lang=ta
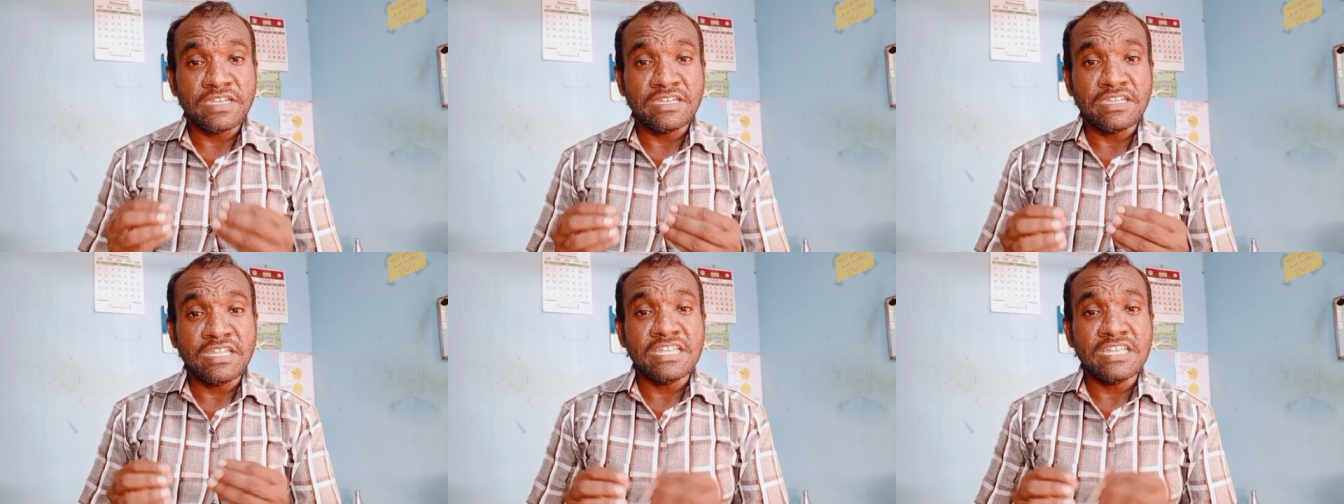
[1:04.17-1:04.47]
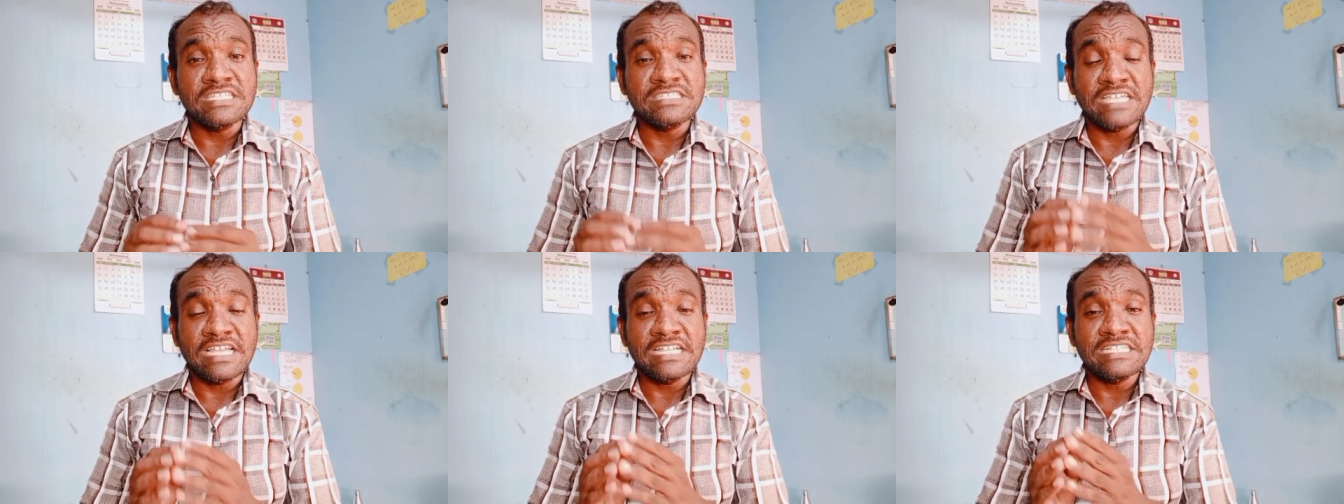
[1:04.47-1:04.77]

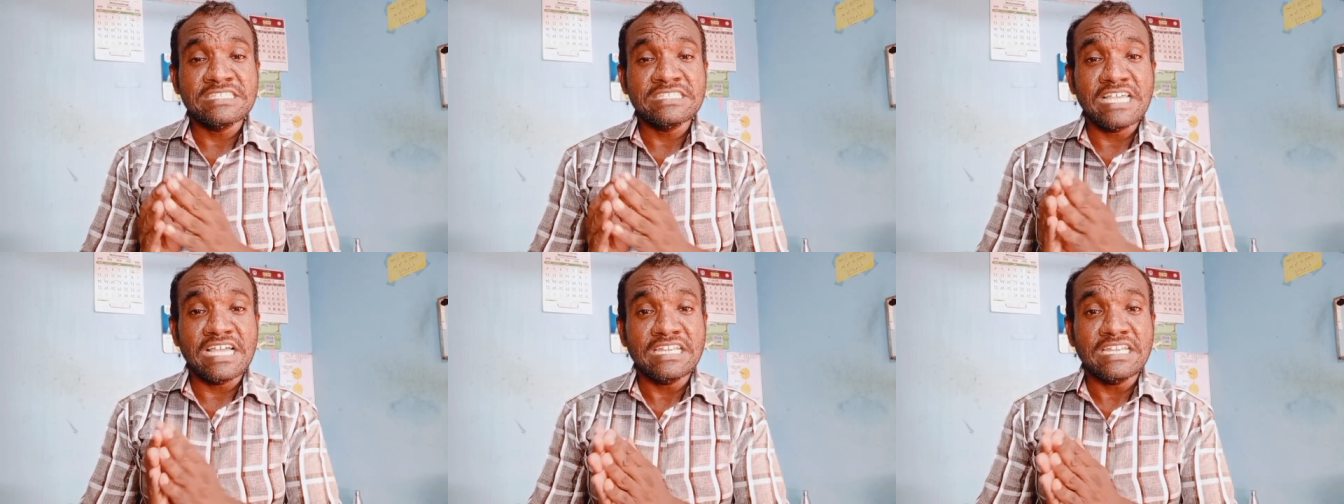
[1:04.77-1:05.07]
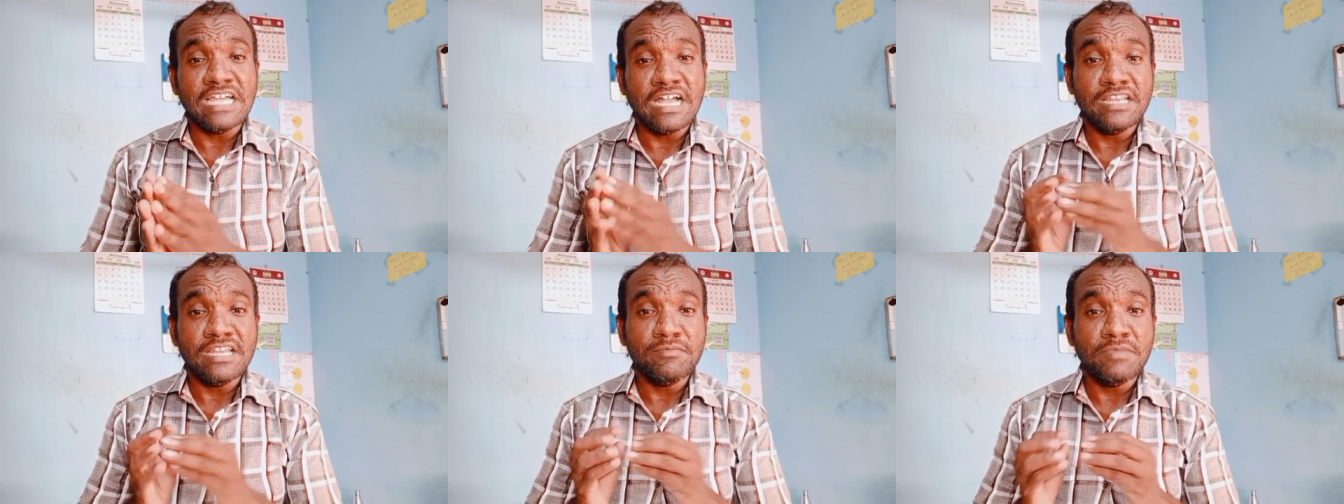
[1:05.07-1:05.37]
வெட்டினரி சயின்ஸ்
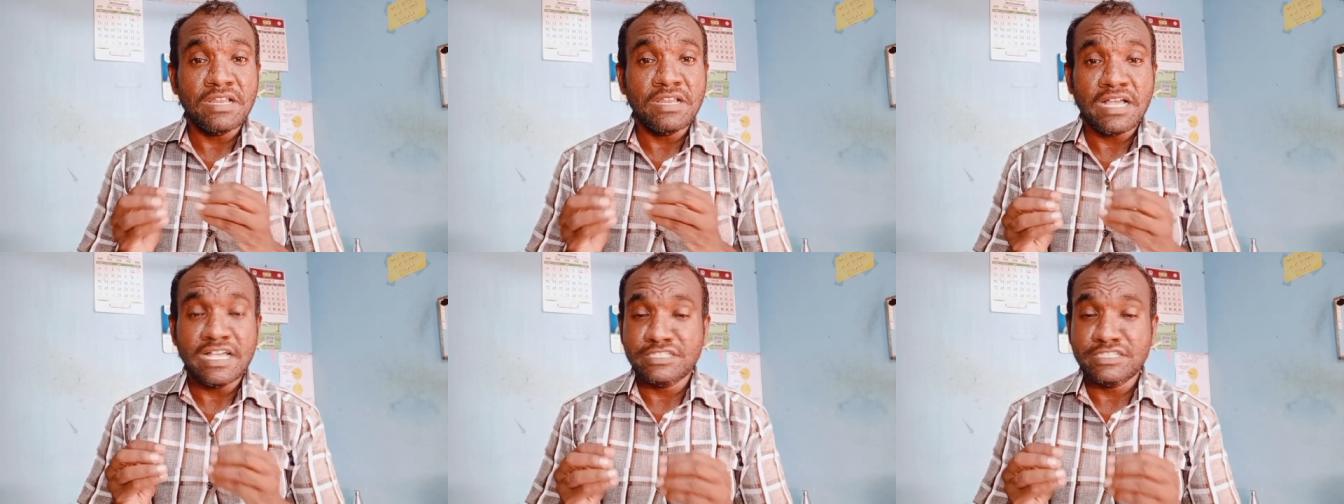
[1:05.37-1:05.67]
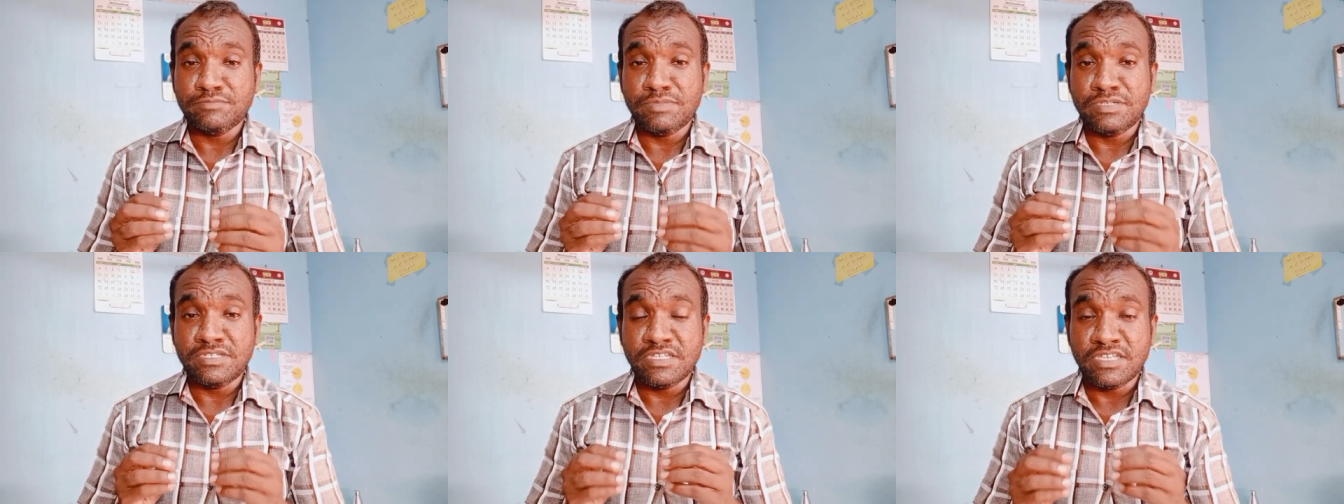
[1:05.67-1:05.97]
அண்ட் அனிமல்
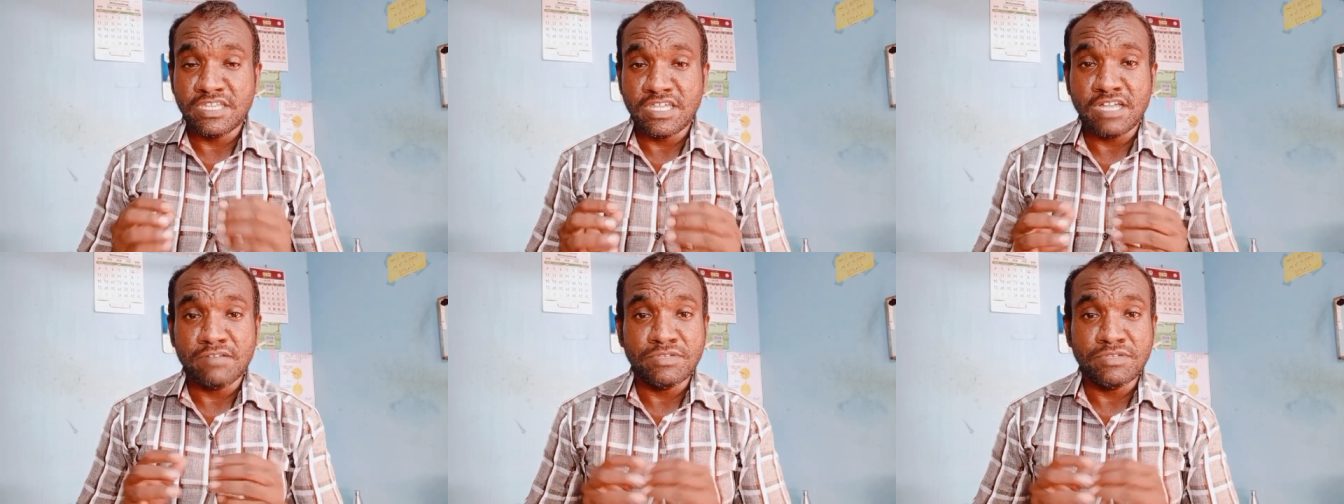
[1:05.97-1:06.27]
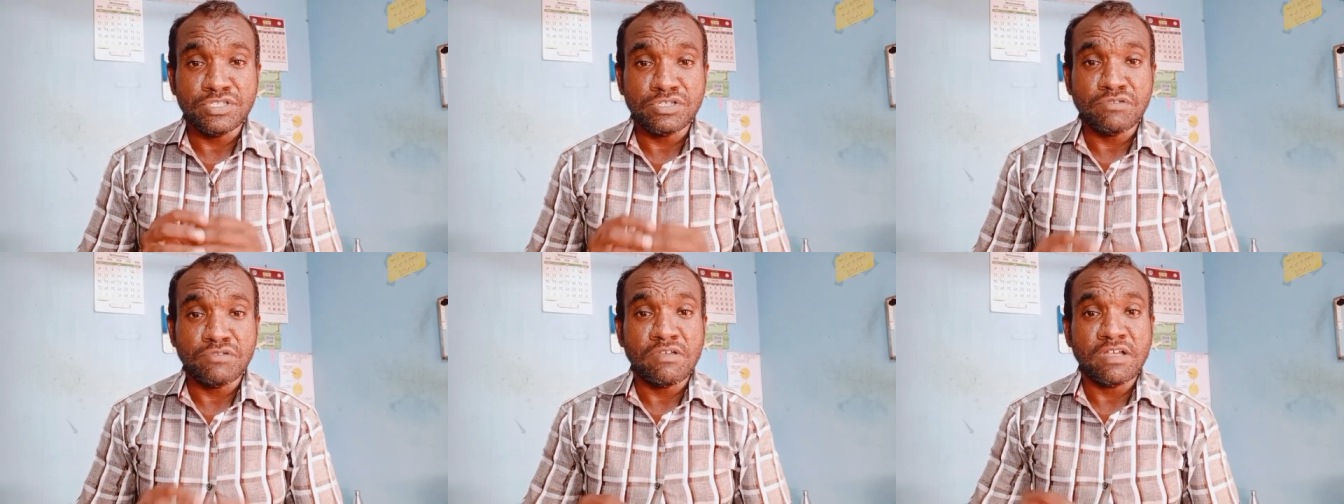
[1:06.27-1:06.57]
ஹஸ்பண்டரி
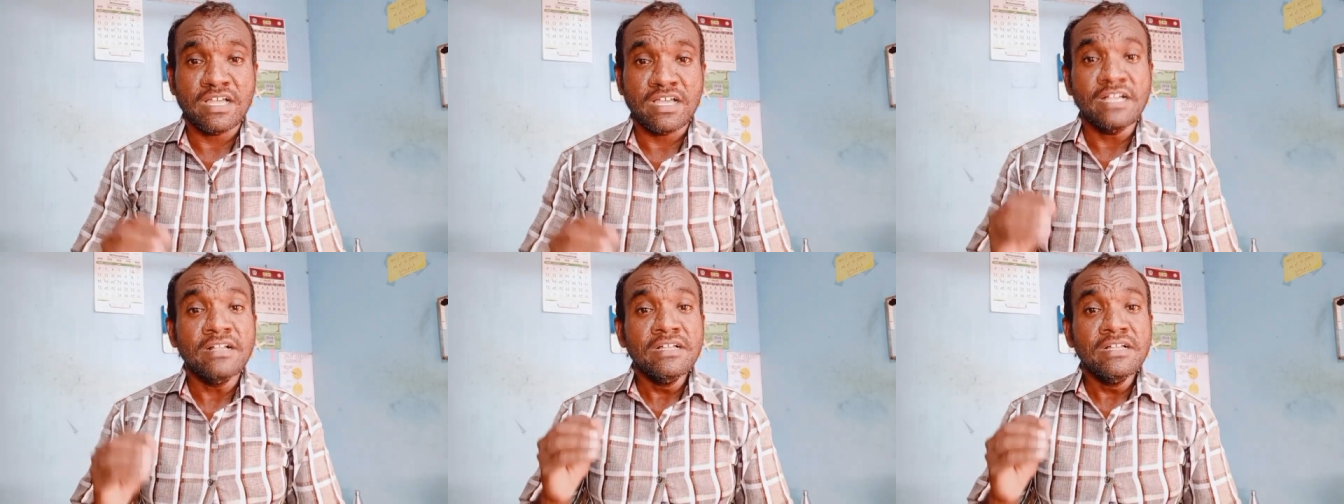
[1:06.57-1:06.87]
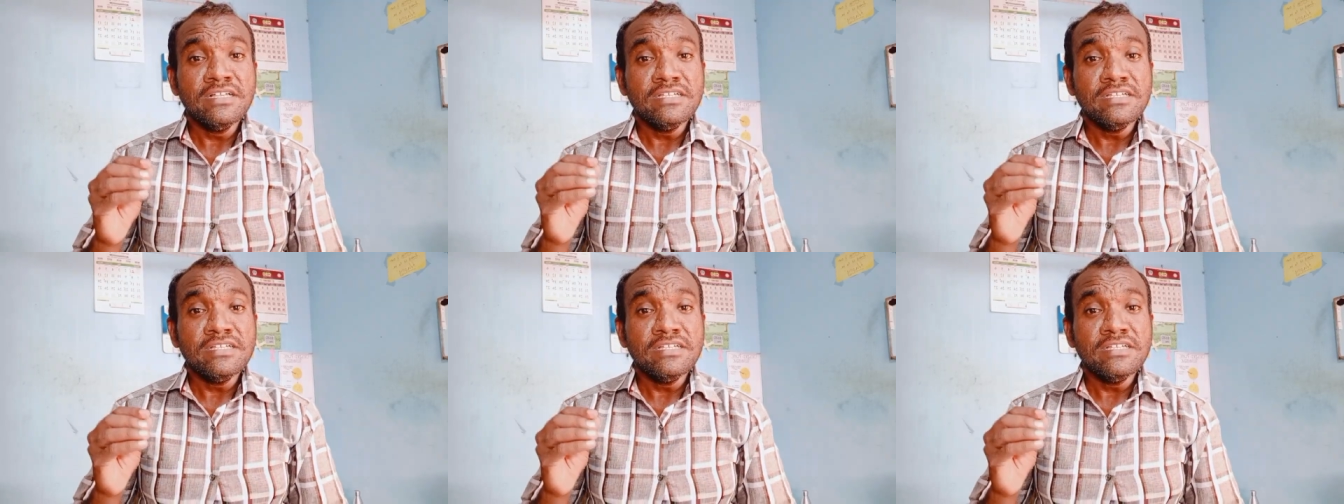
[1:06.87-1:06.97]
அப்படின்னு சொல்லுவாங்க